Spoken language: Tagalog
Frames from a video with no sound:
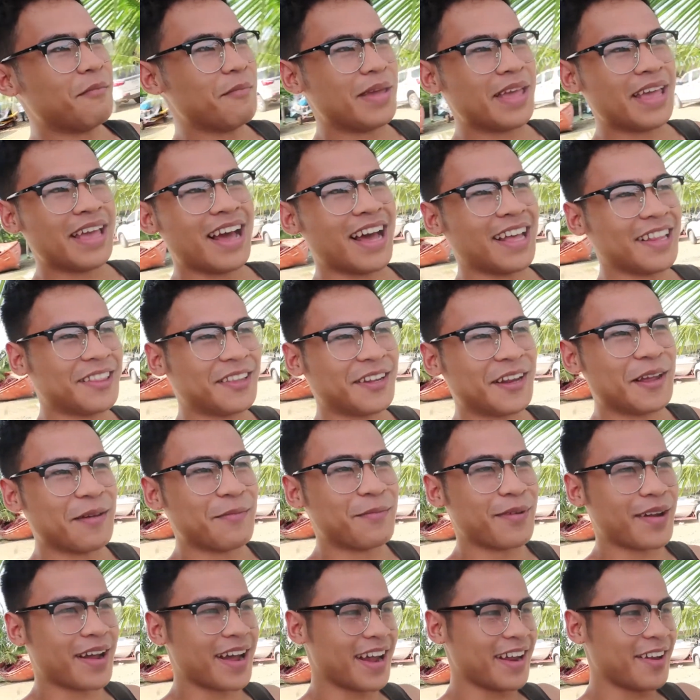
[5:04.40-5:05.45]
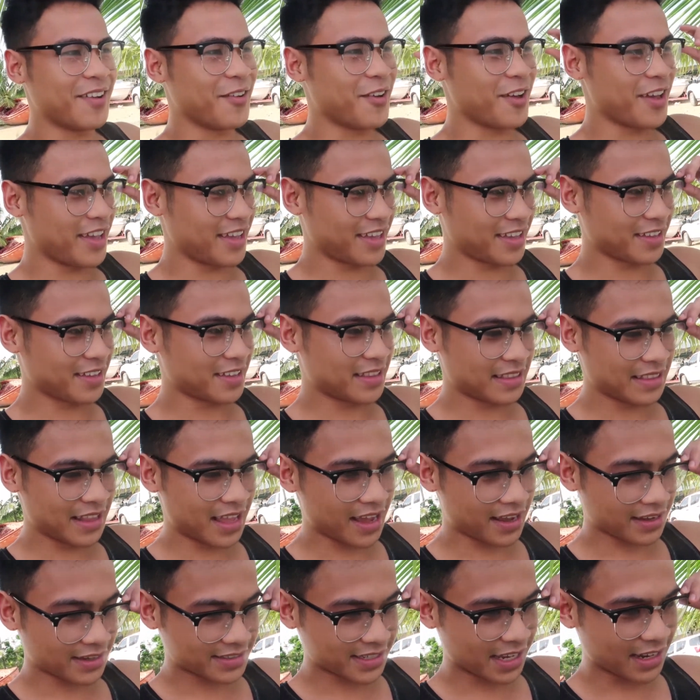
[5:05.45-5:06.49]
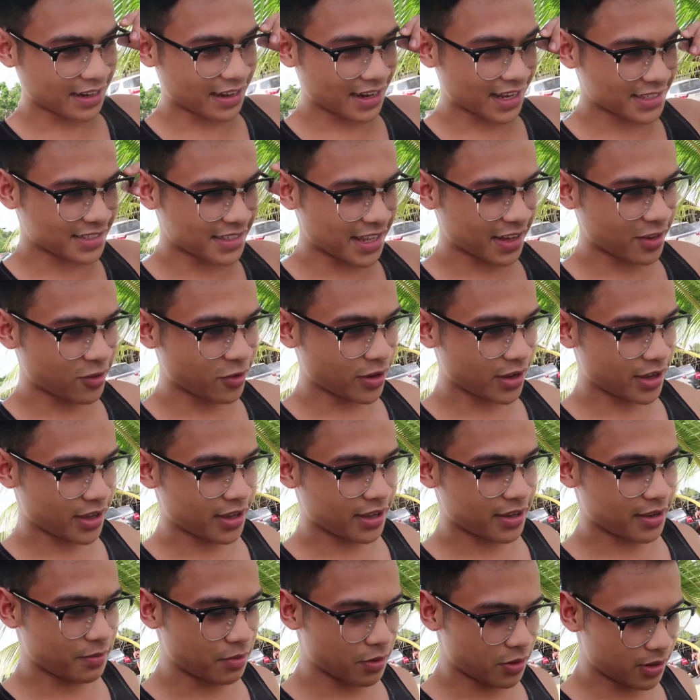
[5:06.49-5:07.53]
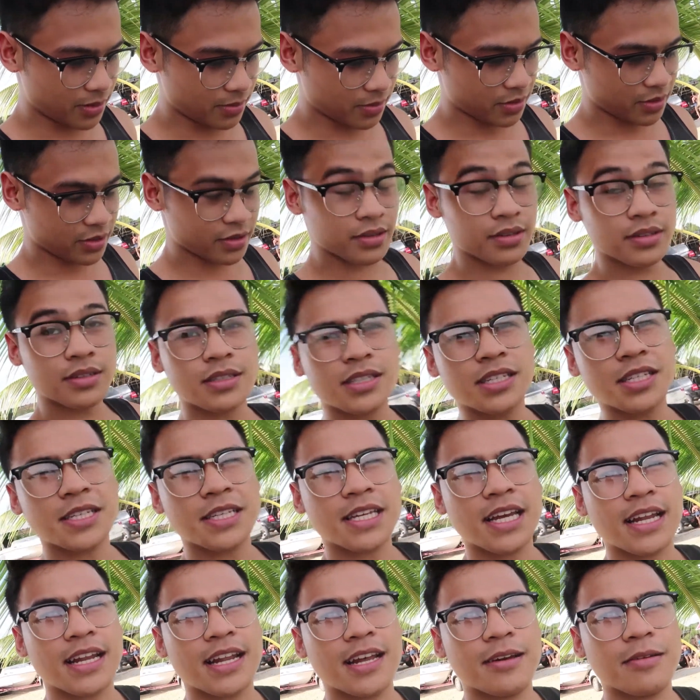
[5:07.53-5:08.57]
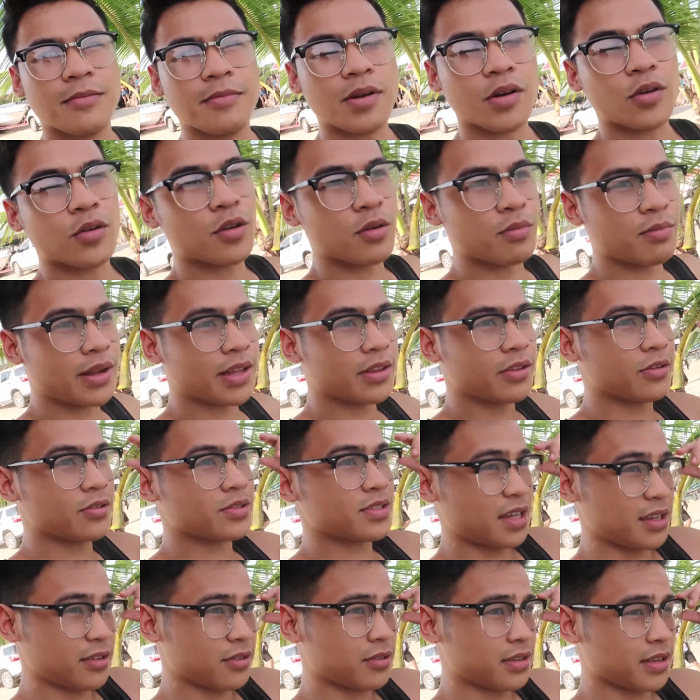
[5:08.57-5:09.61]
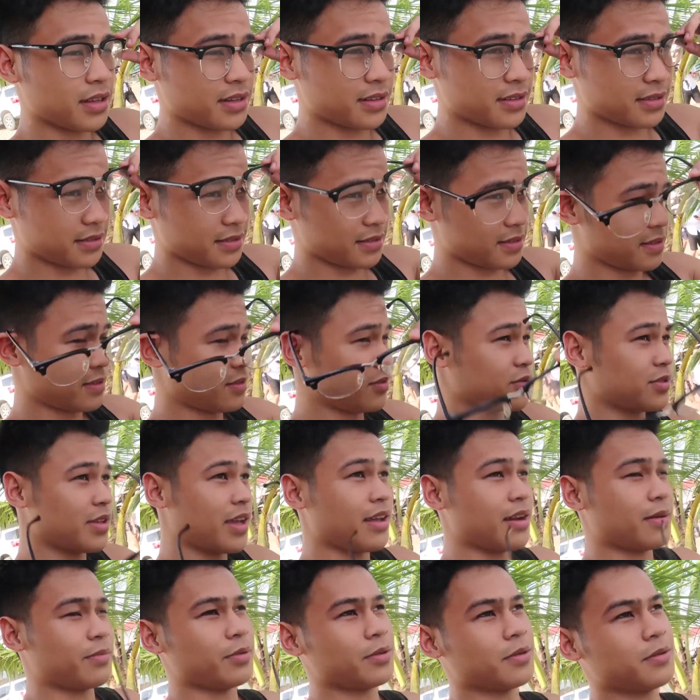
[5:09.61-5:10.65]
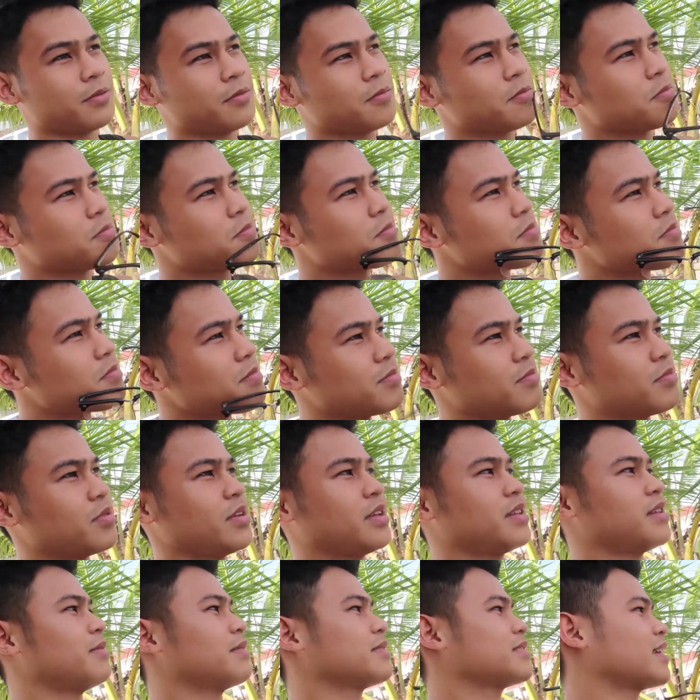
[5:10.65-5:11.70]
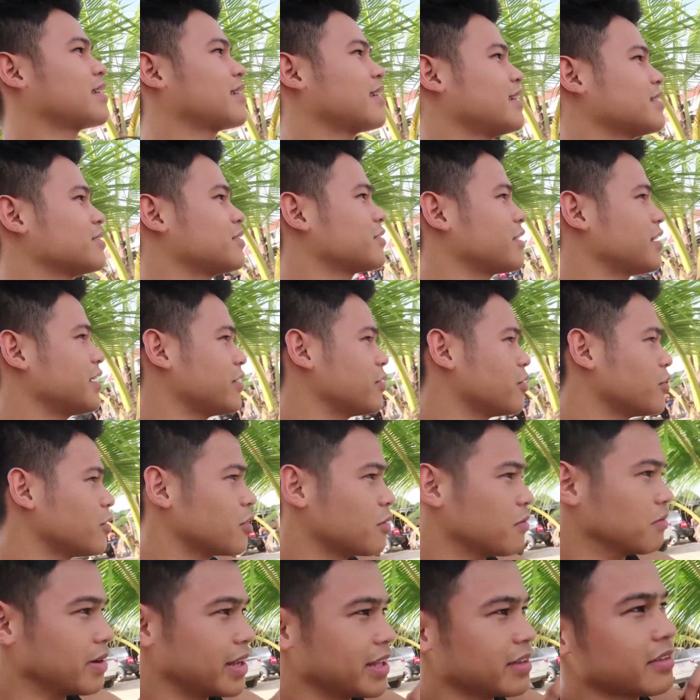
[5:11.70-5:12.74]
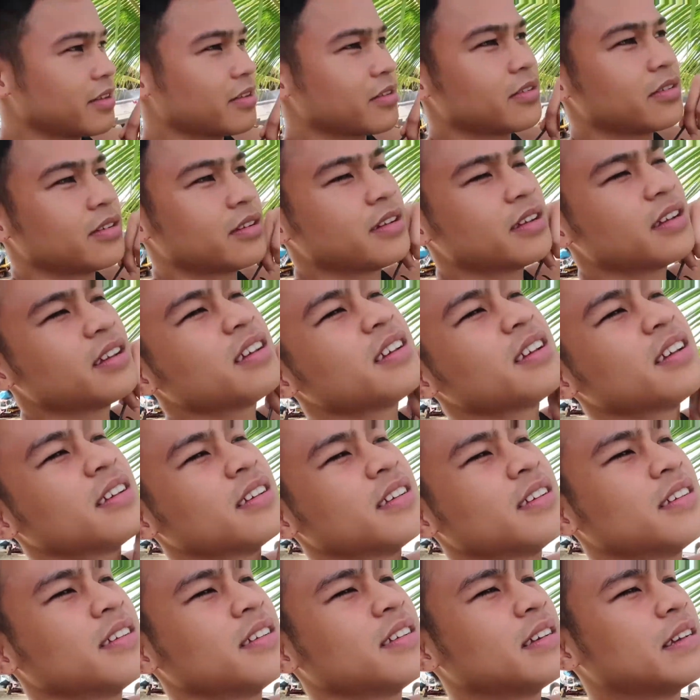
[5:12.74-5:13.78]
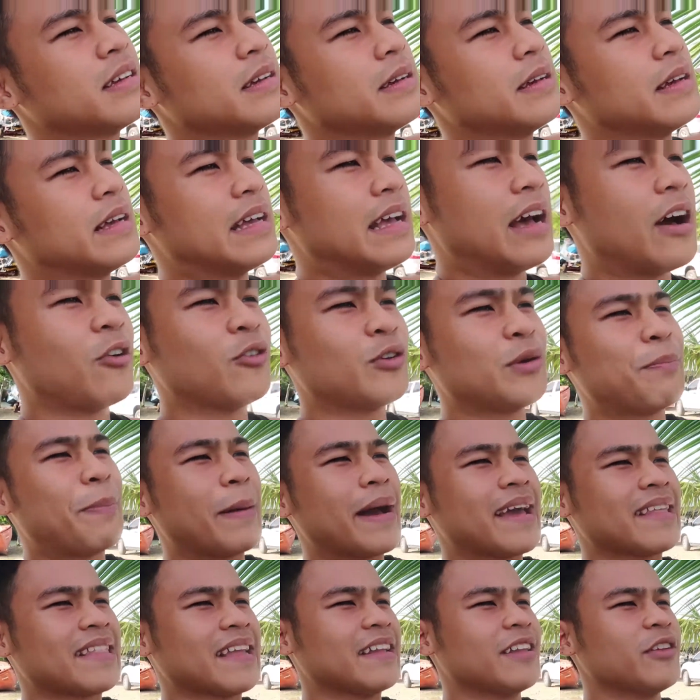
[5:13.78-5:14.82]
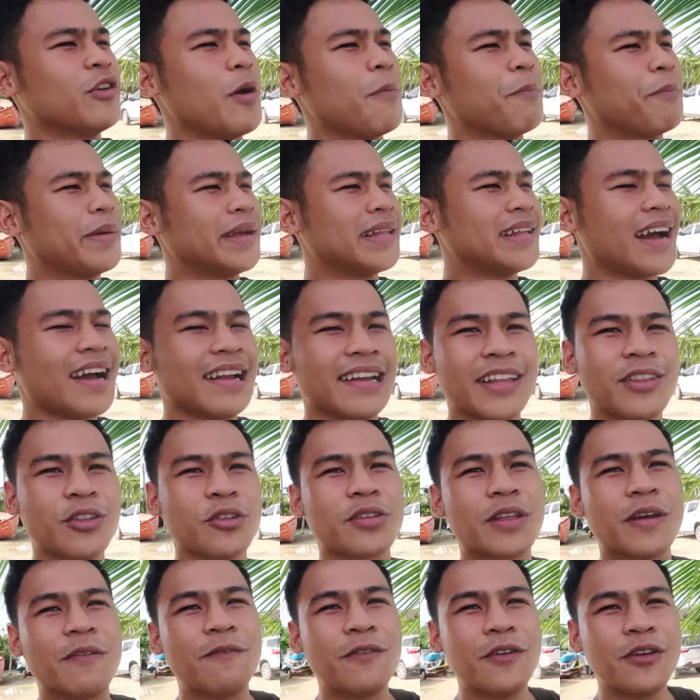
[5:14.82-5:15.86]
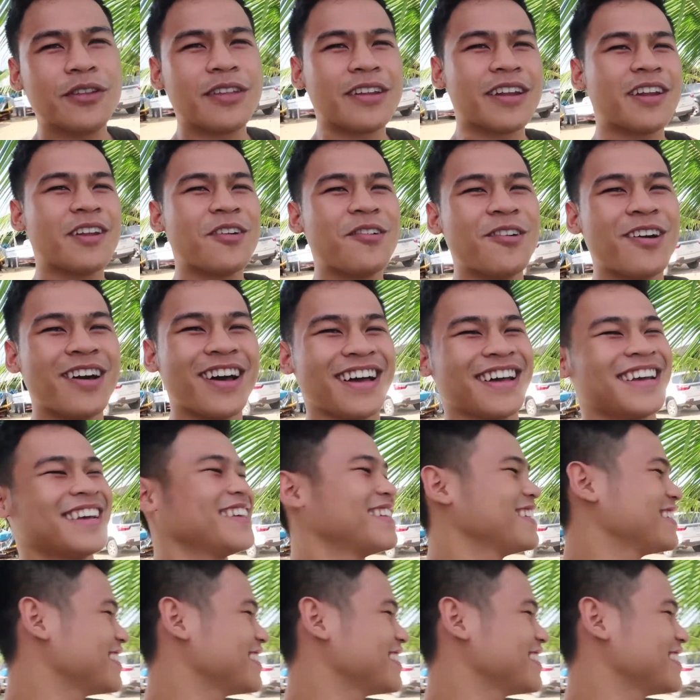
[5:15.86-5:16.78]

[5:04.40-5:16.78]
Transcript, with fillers: mi adri brad, oy. Nag sunglass dago kay kablo na mo. Kana ma-colorblind ko usay gud kana. Usay ra pod. Pwede tang sunglass, hindi ko colorblind karon. Ako ipakita niyo ang pinakanindot nga view diri no. Ha.